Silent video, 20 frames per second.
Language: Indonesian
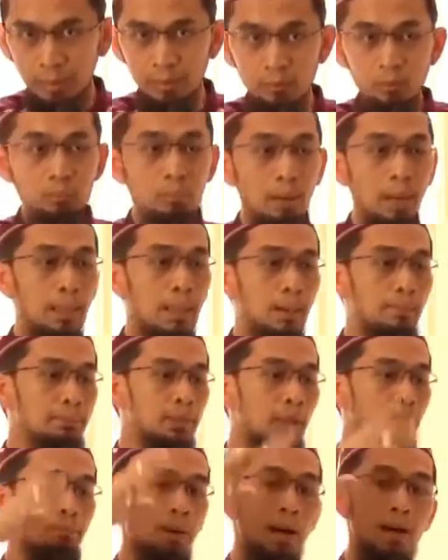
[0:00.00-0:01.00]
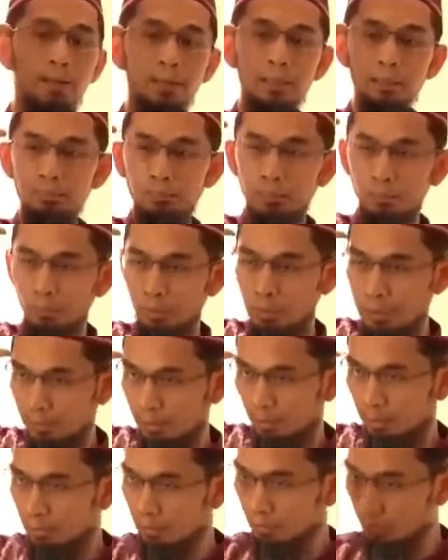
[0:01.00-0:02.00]
lalu malamnya bangkit
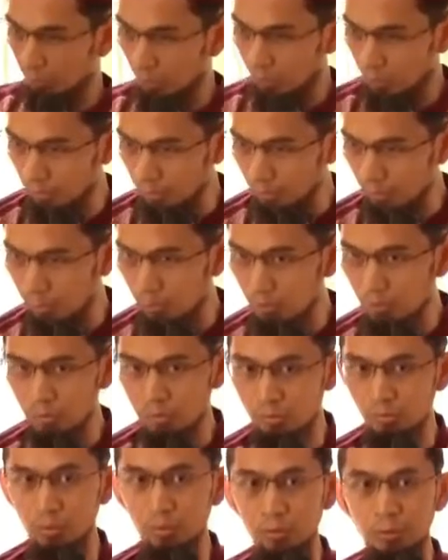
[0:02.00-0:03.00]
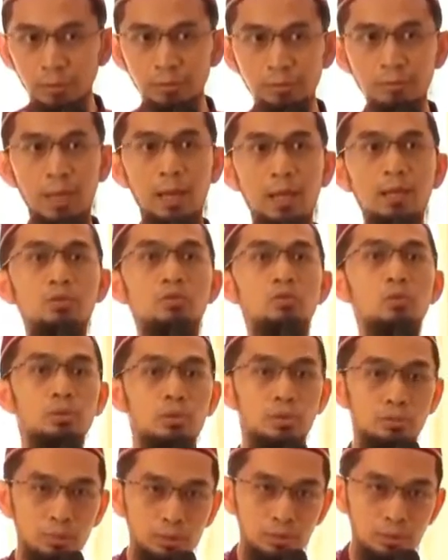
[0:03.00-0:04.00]
menunaikan sholat, itu disebut dengan
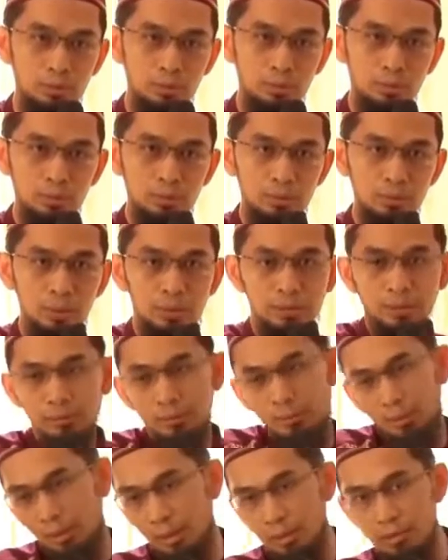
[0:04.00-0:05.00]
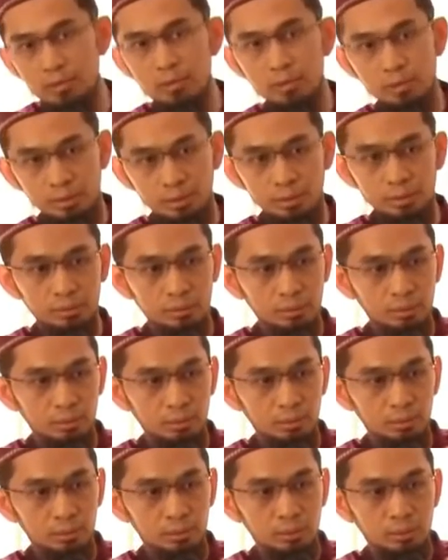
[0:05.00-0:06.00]
tahajud namanya. Dari kata hajada.
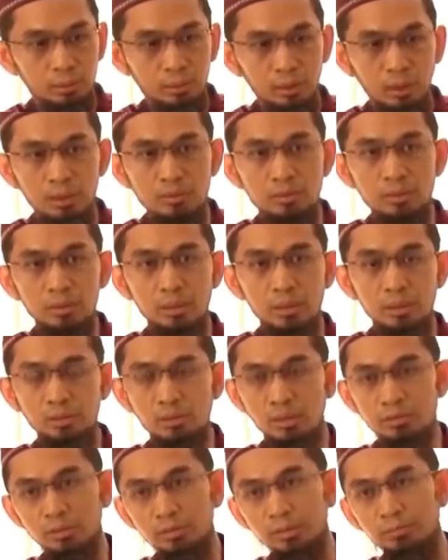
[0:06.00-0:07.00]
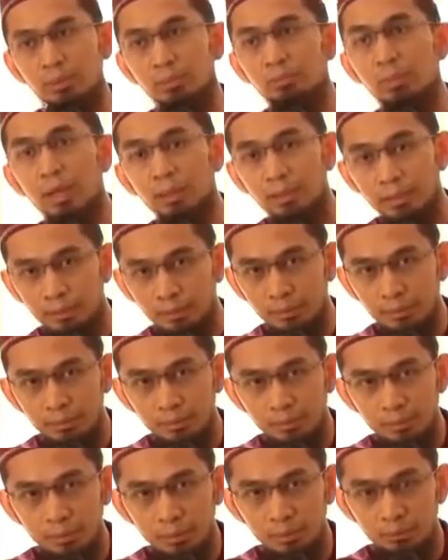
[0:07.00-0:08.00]
Ya Hajada itu asalnya berbaring,
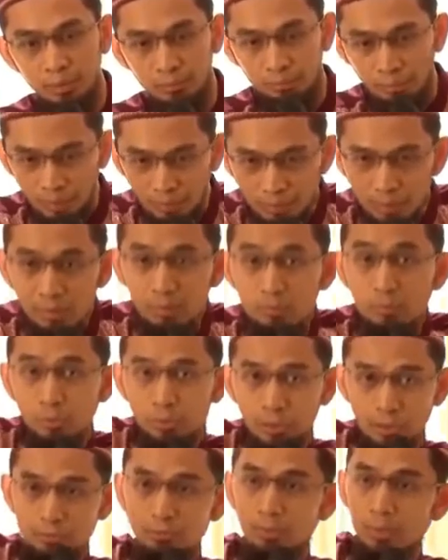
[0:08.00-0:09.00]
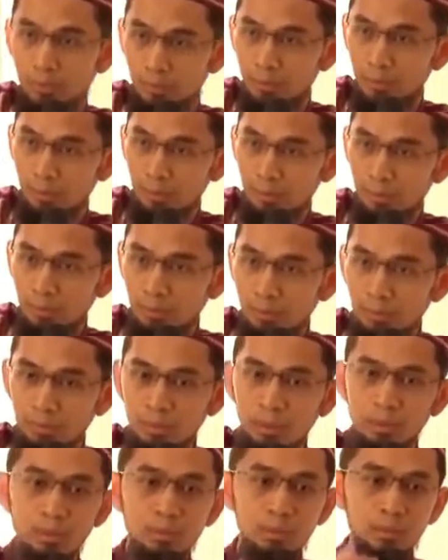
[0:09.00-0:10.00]
ya, berbaring kemudian bangkit.
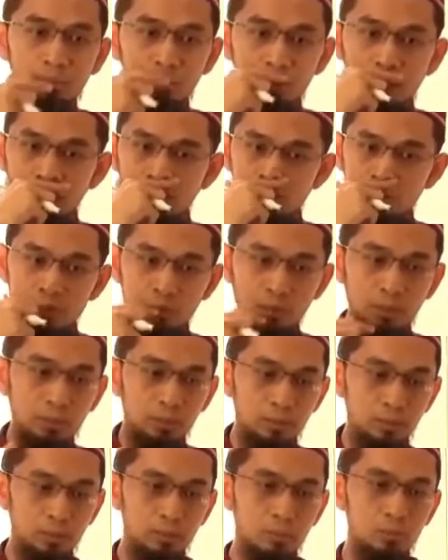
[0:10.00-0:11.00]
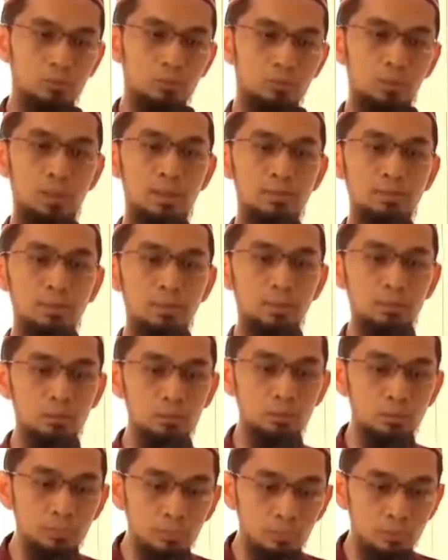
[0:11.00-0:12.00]
Dalilnya Quran surah ke-17 ayat
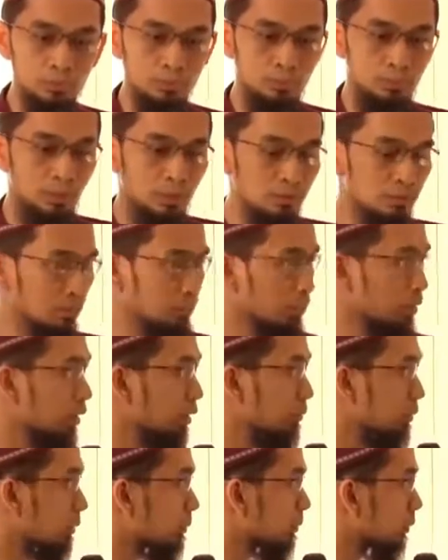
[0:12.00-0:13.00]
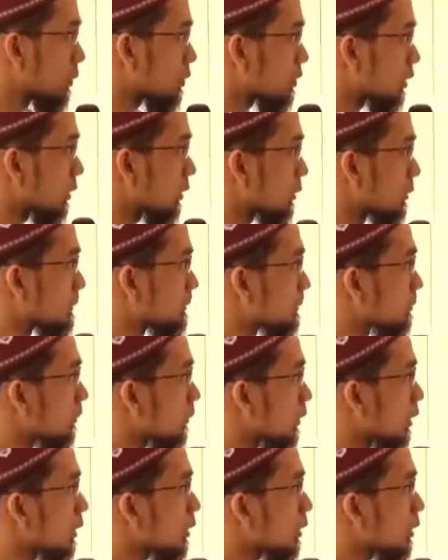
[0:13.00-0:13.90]
79 sampai 81.